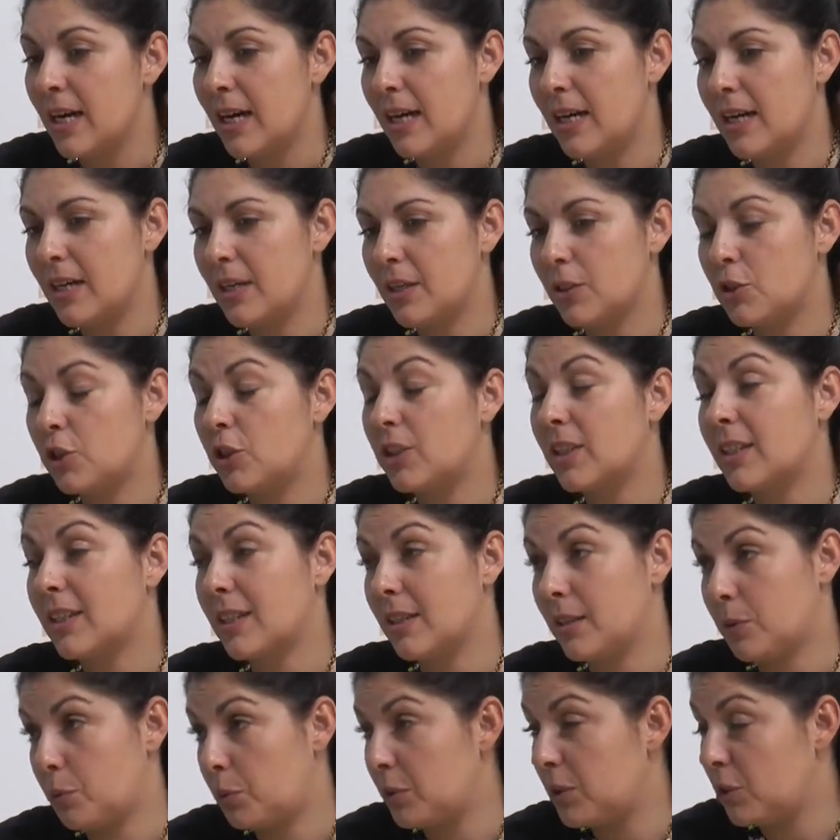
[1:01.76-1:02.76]
Uh,
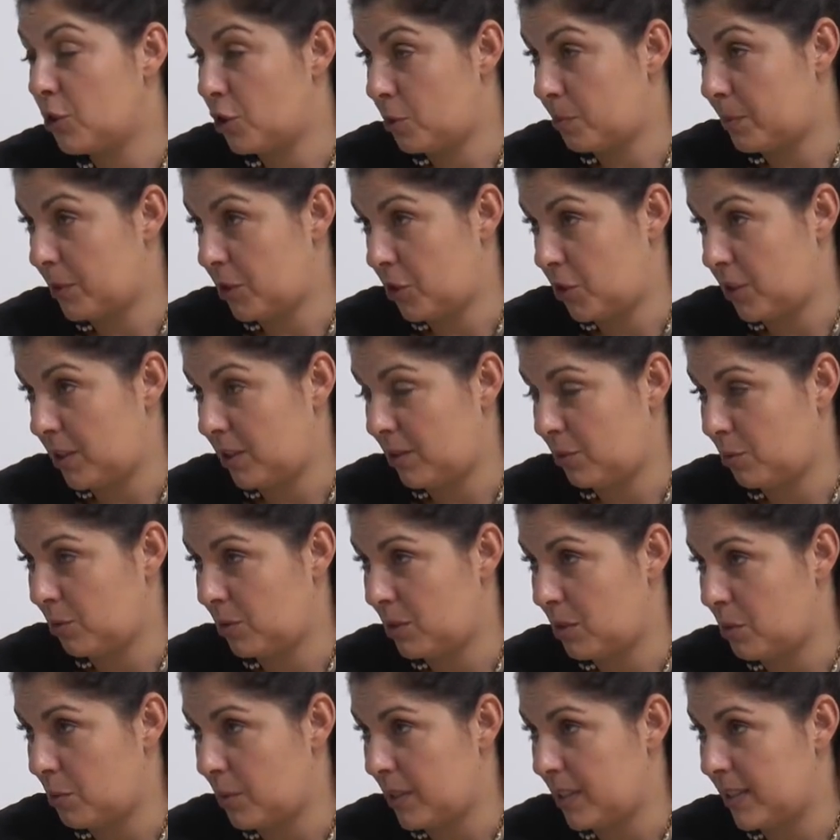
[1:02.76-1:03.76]
circa il 15%
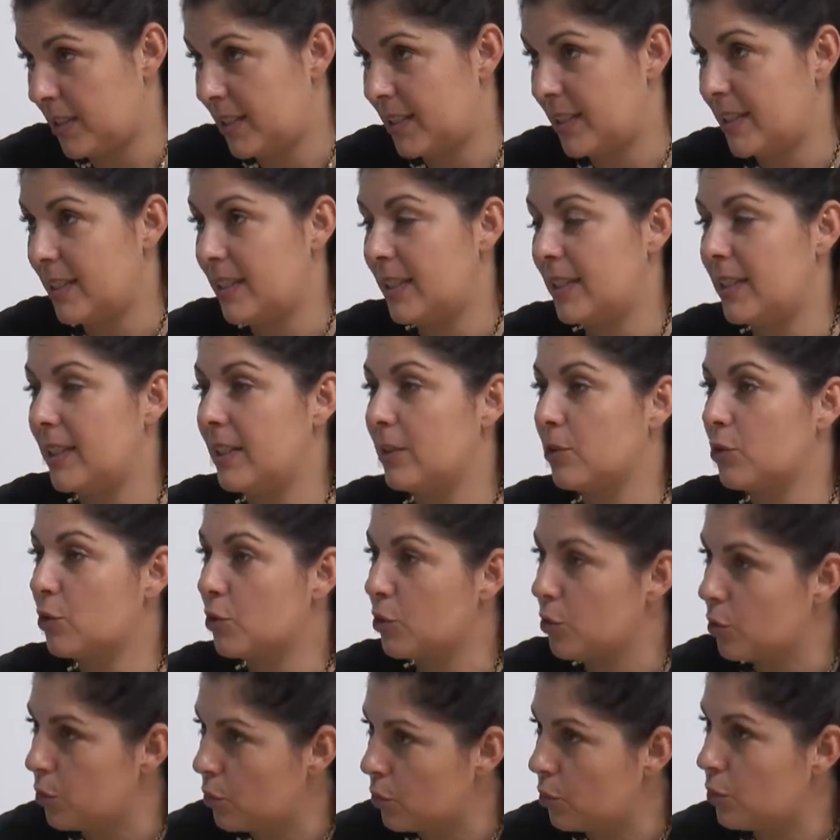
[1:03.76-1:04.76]
di questi
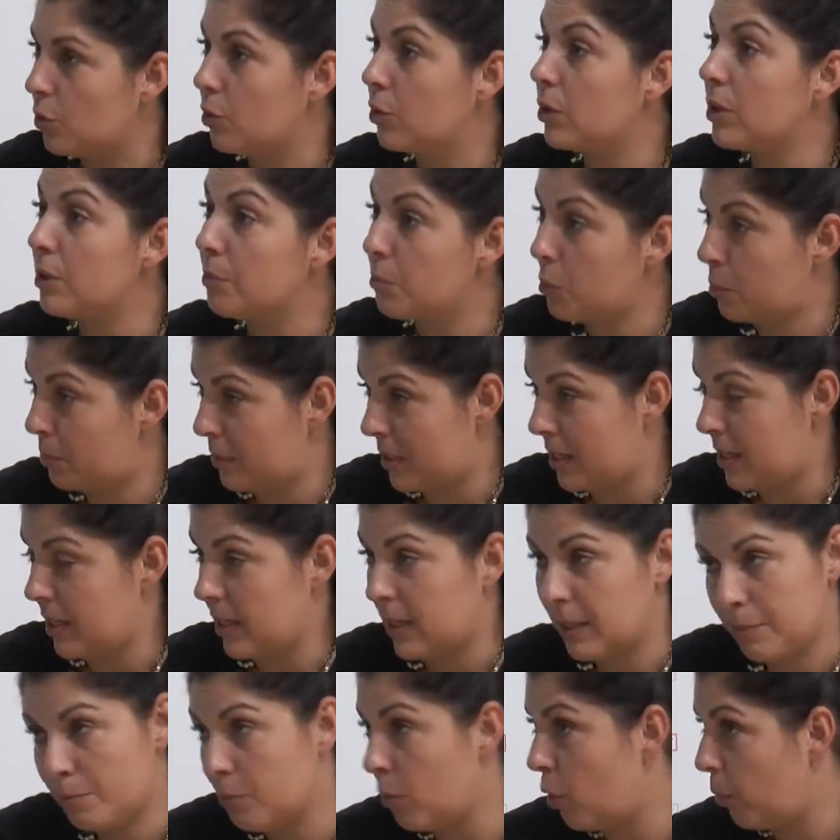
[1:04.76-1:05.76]
sono immobili,
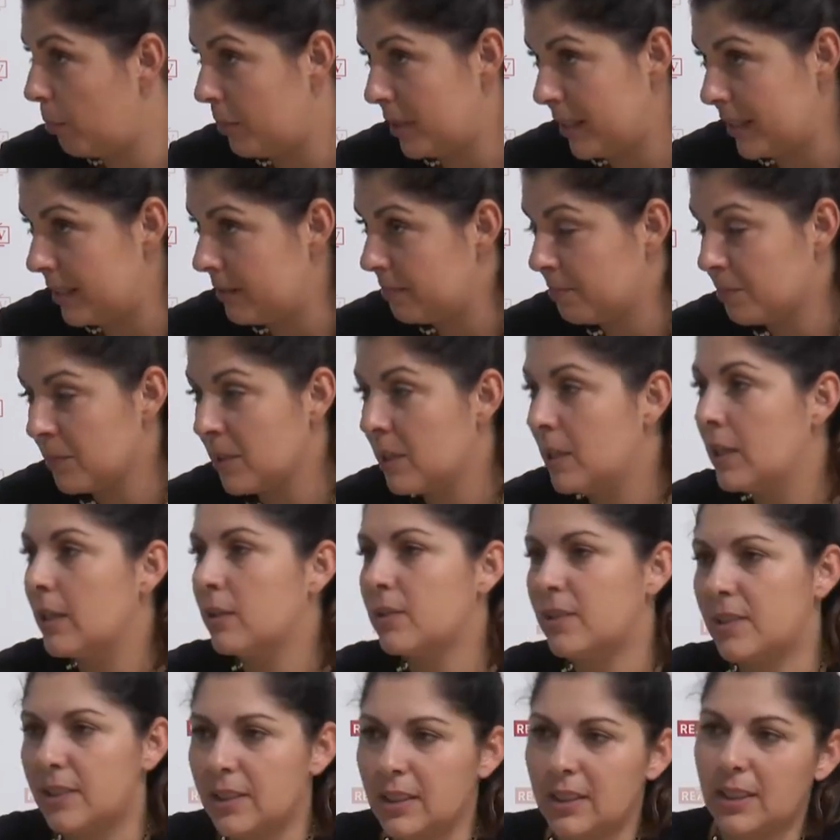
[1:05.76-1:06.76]
immobili immobili, okay.
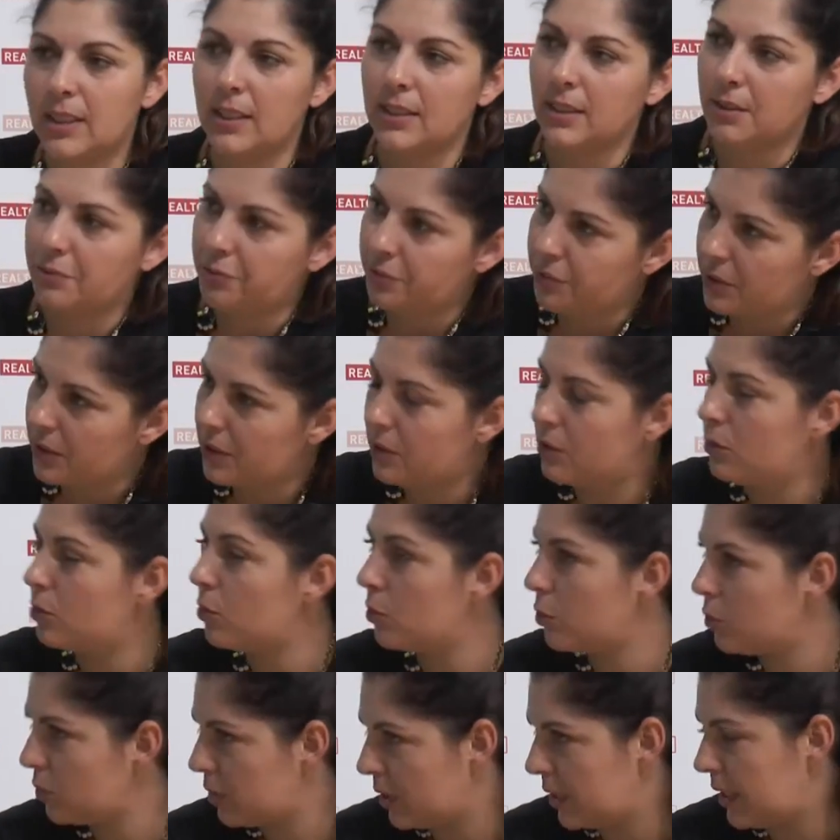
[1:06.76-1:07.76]
sia in
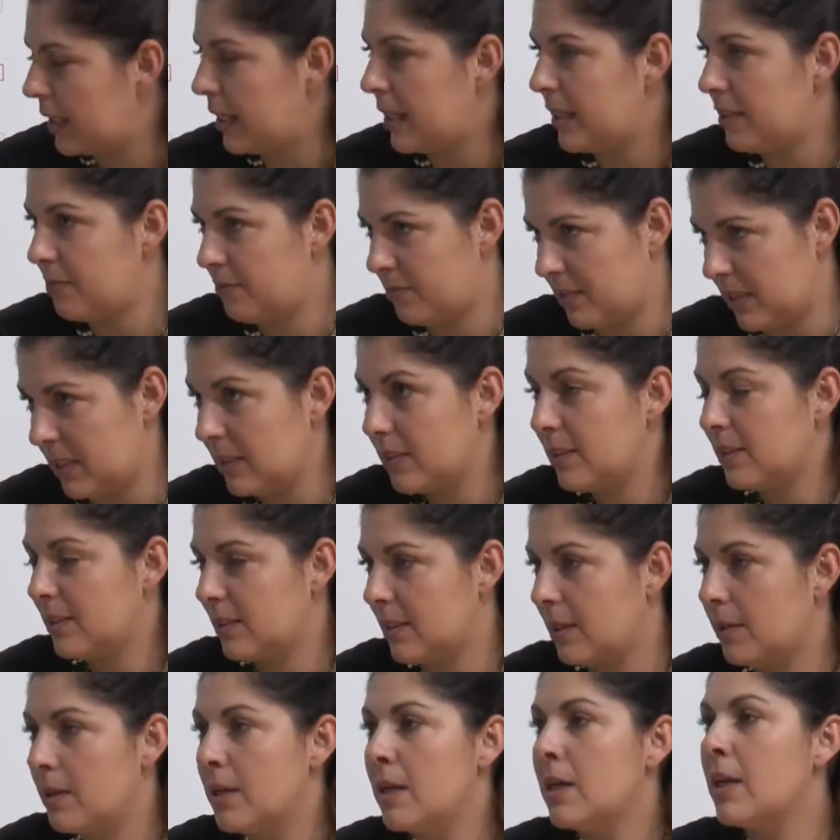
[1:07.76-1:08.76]
affitto che in
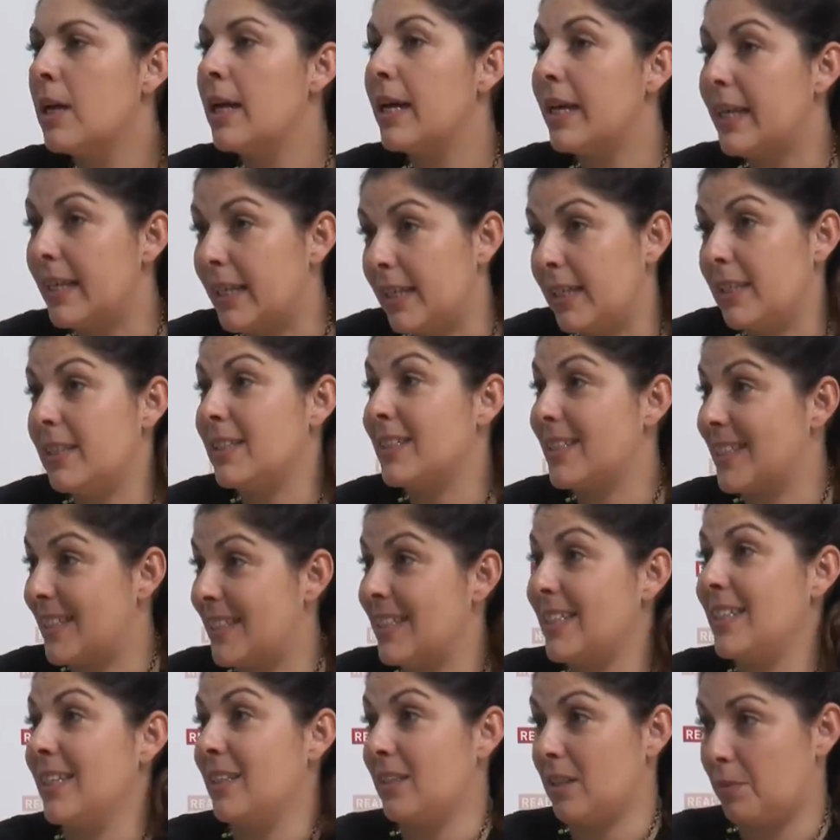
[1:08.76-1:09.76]
vendita e
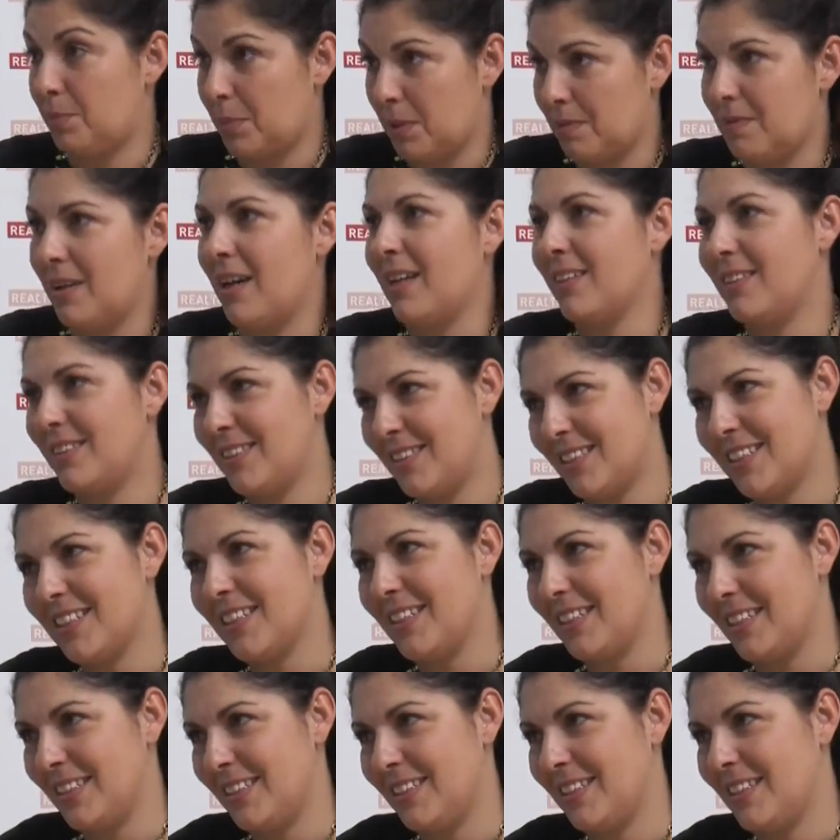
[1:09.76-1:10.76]
sia da privati
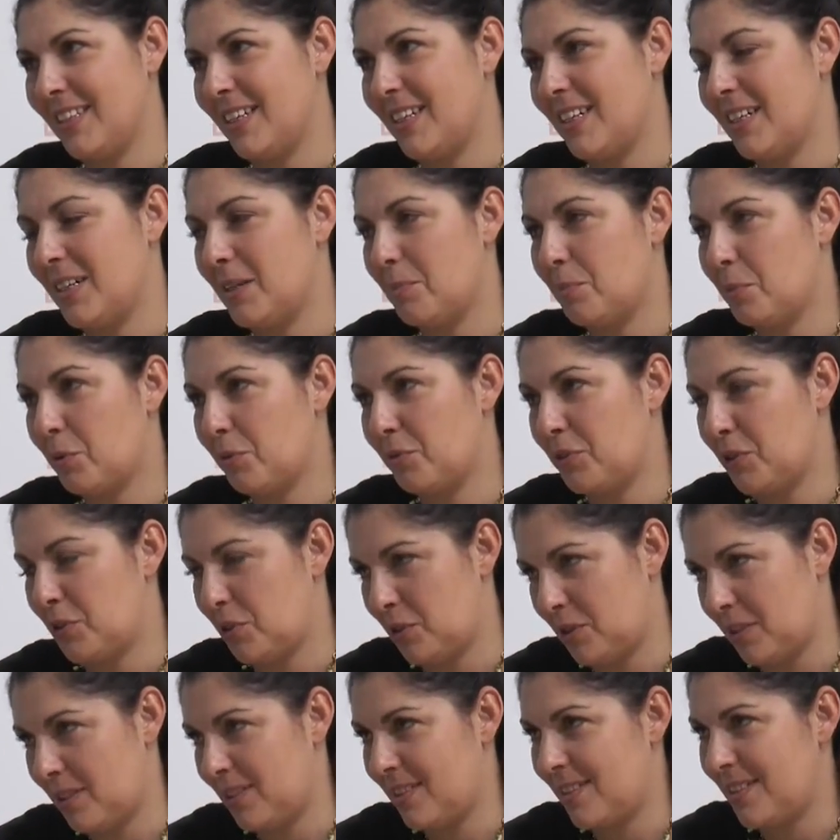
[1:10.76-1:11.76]
che da
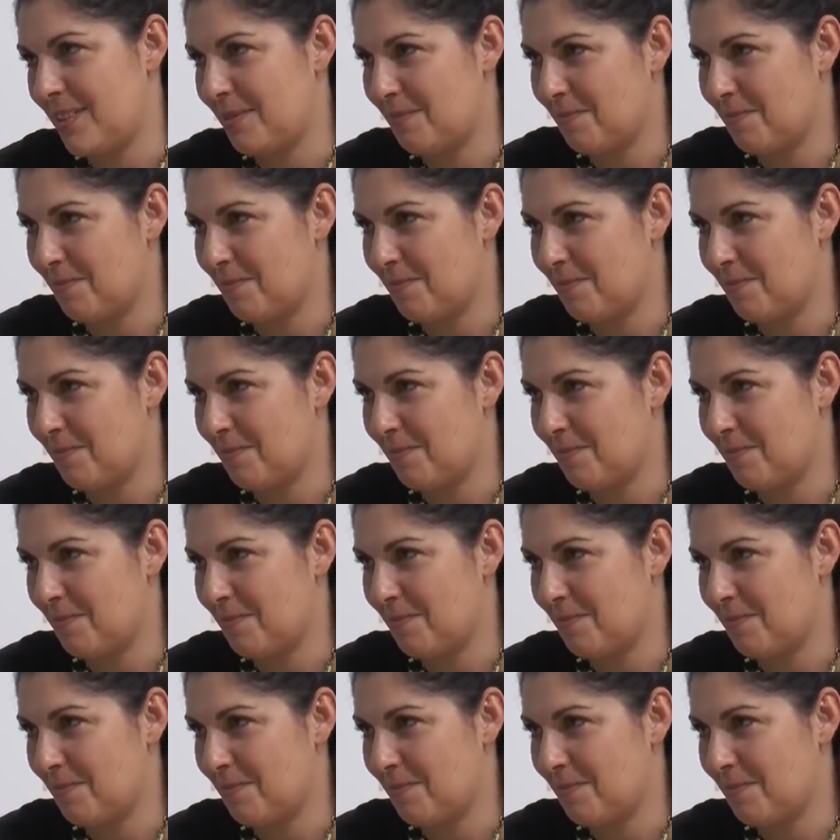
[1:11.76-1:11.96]
professionisti.